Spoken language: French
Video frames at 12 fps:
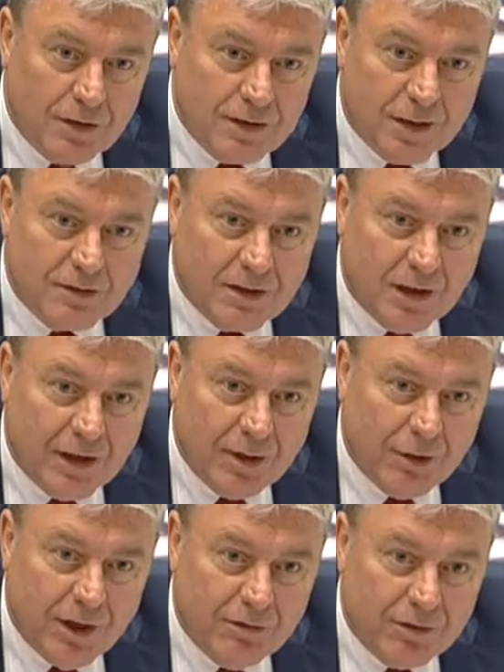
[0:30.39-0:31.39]
qui
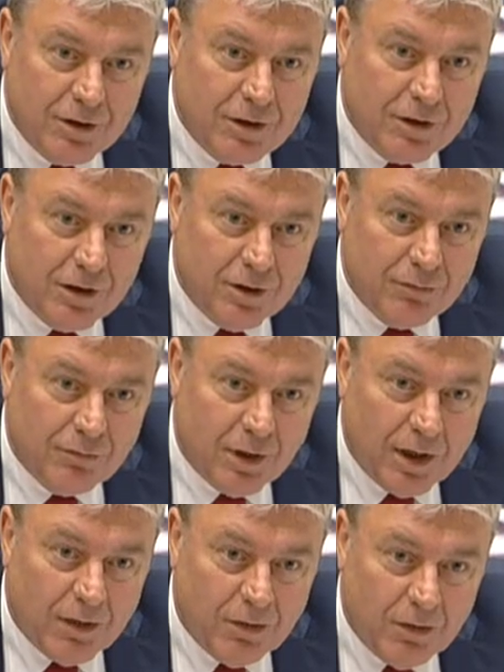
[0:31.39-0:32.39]
s'installeraient en Afrique et il
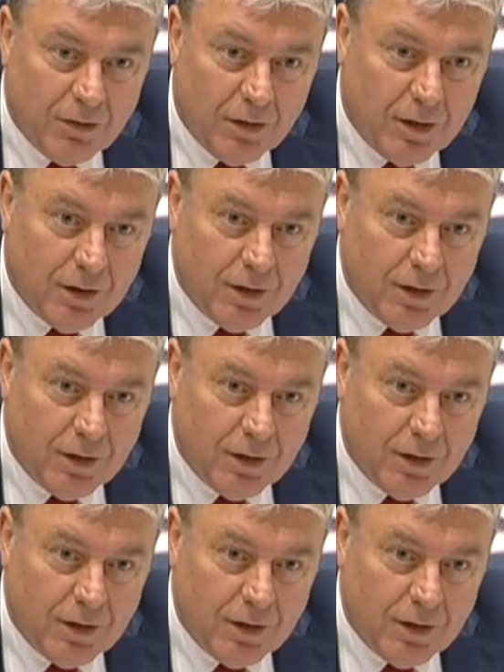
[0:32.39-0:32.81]
faudrait, euh,